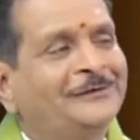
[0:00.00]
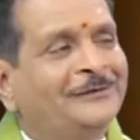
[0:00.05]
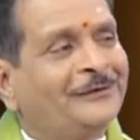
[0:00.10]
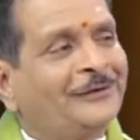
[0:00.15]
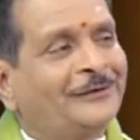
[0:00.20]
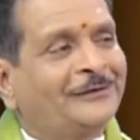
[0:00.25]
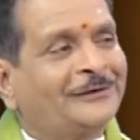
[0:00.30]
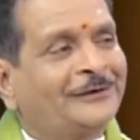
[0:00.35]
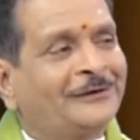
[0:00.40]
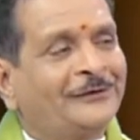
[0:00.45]

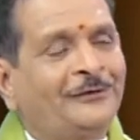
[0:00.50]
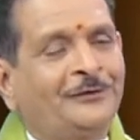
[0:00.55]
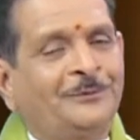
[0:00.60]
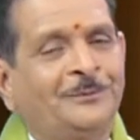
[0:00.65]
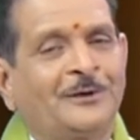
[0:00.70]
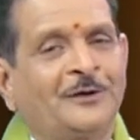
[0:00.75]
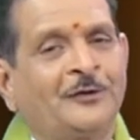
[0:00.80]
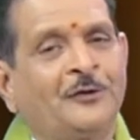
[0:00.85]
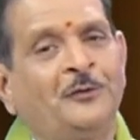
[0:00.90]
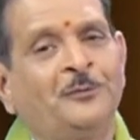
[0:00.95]
లోకంలో
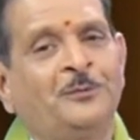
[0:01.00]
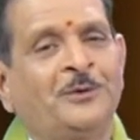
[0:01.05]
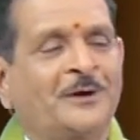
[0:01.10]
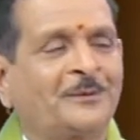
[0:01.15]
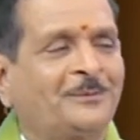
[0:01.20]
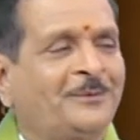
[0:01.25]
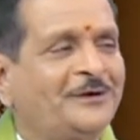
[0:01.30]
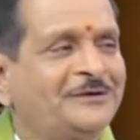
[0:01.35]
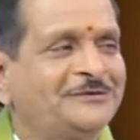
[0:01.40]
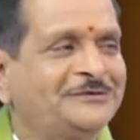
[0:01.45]
మనం
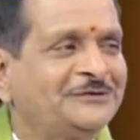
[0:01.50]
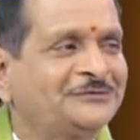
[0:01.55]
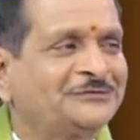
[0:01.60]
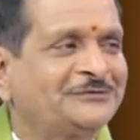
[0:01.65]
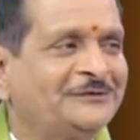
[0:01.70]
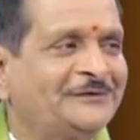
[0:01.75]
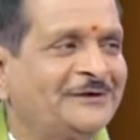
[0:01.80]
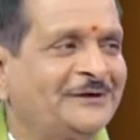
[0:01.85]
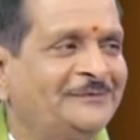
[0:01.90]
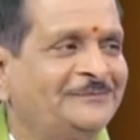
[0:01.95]
పొరపాటు
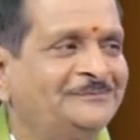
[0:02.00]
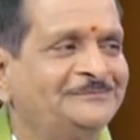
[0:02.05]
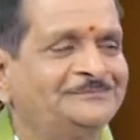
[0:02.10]
చేస్తుంటాం